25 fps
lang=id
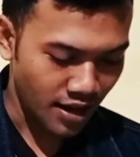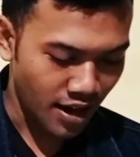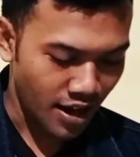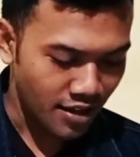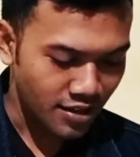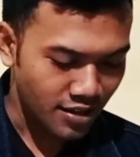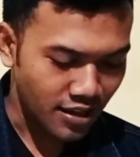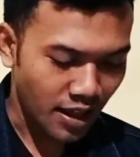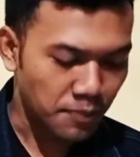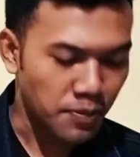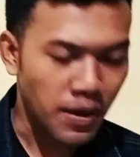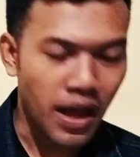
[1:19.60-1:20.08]

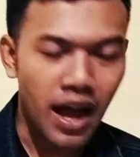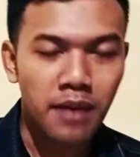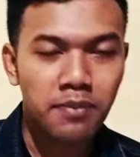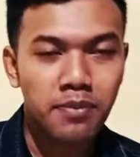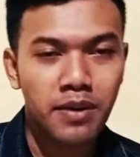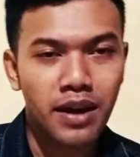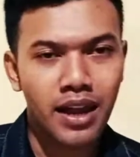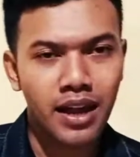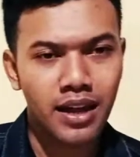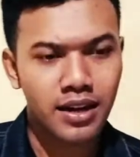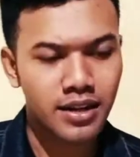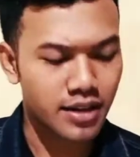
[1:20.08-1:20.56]
tapi
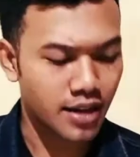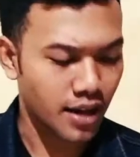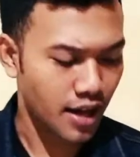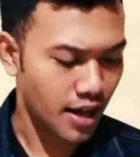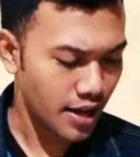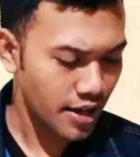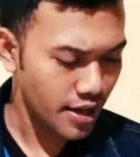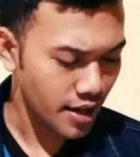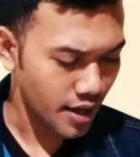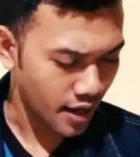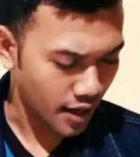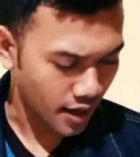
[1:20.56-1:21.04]
apalah
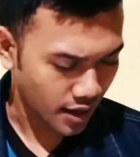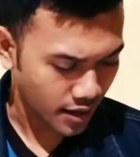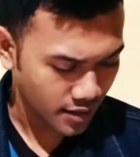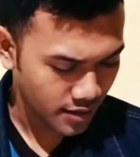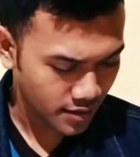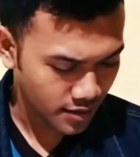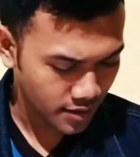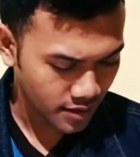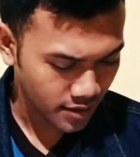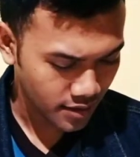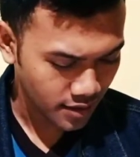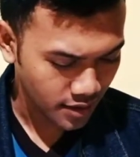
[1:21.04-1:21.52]
daya
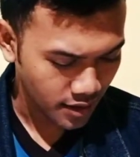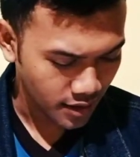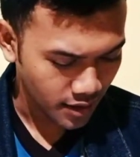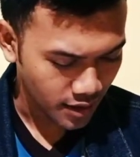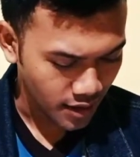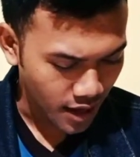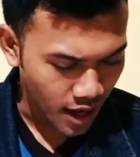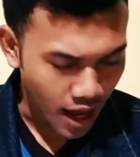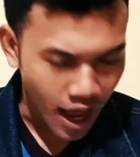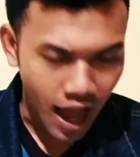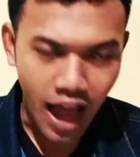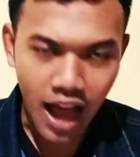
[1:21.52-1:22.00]

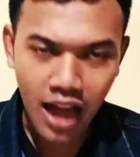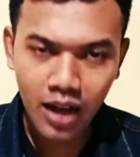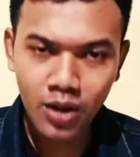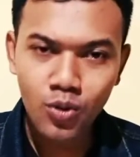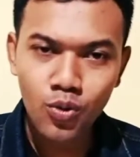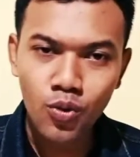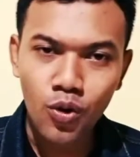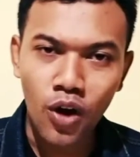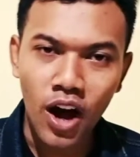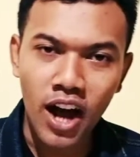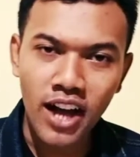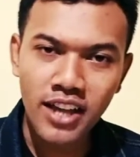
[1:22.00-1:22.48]

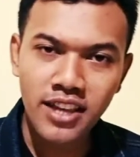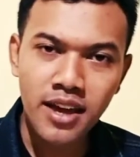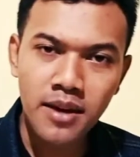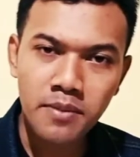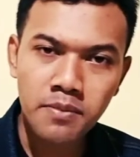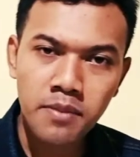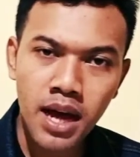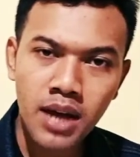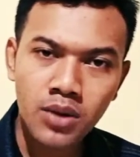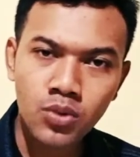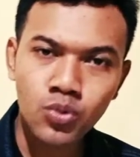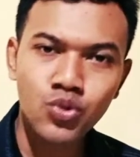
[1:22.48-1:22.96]
aku hanya
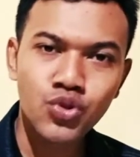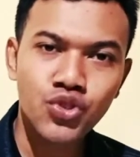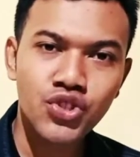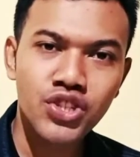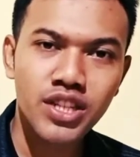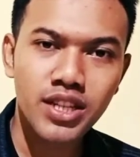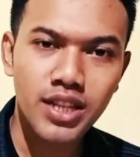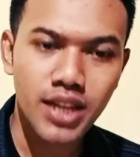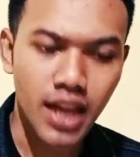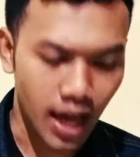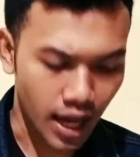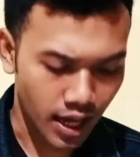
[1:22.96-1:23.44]

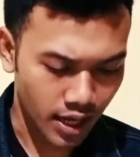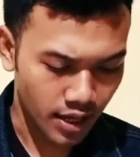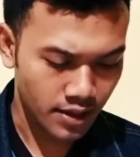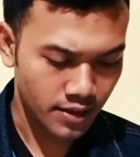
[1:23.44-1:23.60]
manusia